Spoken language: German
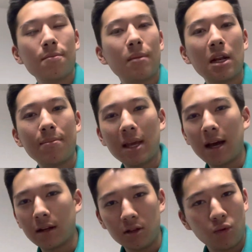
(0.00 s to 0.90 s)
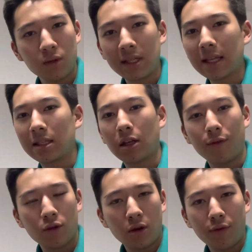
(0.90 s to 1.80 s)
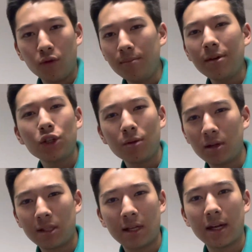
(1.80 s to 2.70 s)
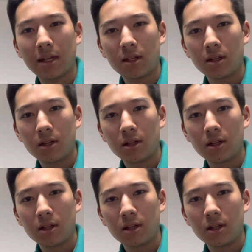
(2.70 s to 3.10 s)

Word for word: mal im Jahr, ne, grundsätzlich oder auf unbestimmte Zeit,